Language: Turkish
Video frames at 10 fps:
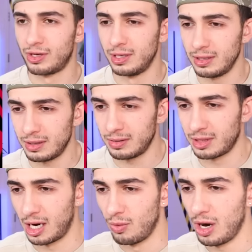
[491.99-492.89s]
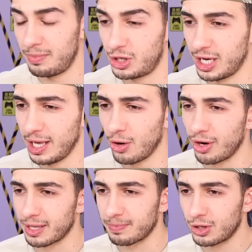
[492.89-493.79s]
Bu kız tavuğa bir şeyler
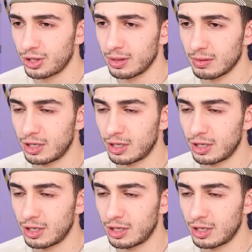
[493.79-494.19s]
öğretmiş.